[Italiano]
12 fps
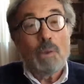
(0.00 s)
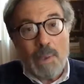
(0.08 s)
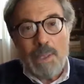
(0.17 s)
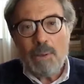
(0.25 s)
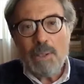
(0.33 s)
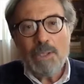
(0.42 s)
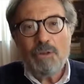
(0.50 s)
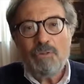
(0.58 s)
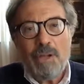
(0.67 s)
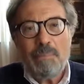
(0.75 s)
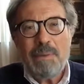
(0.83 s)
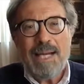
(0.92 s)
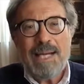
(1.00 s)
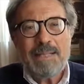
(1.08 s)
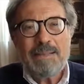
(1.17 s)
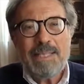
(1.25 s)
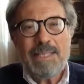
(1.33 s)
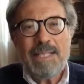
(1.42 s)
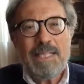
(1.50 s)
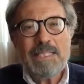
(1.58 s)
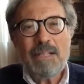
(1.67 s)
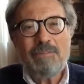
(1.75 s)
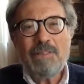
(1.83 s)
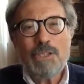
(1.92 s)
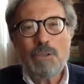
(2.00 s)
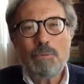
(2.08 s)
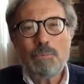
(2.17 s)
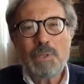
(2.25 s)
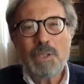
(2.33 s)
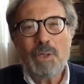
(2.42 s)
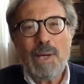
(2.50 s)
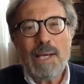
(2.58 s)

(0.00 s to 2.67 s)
quello che dovrebbe garantire il servizio pubblico.